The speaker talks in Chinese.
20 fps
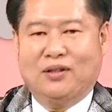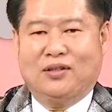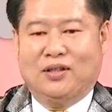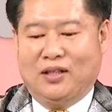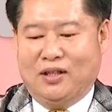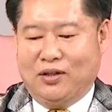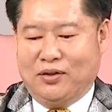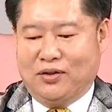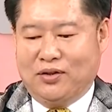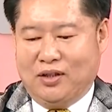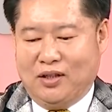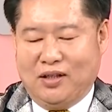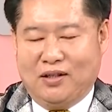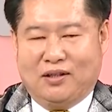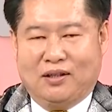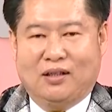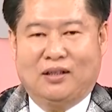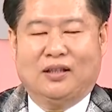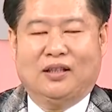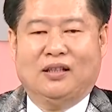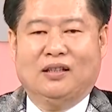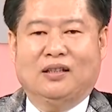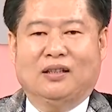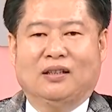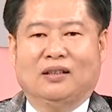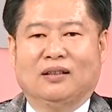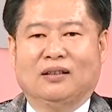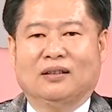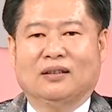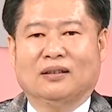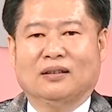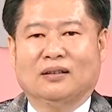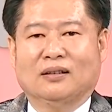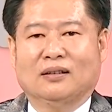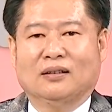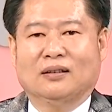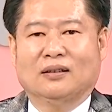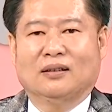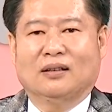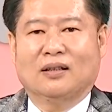今天就是历史的低点，
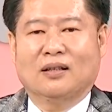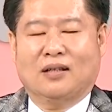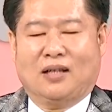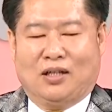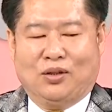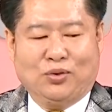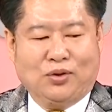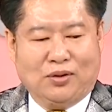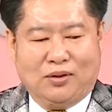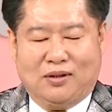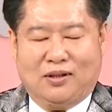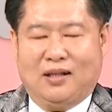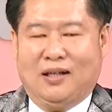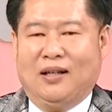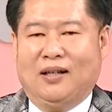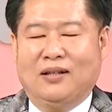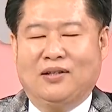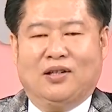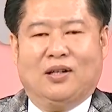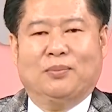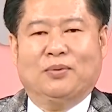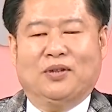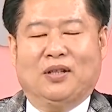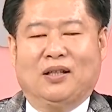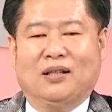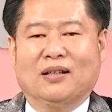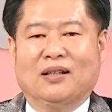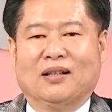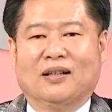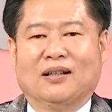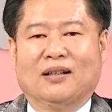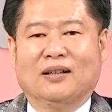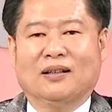散户就是这样，叫不听啊。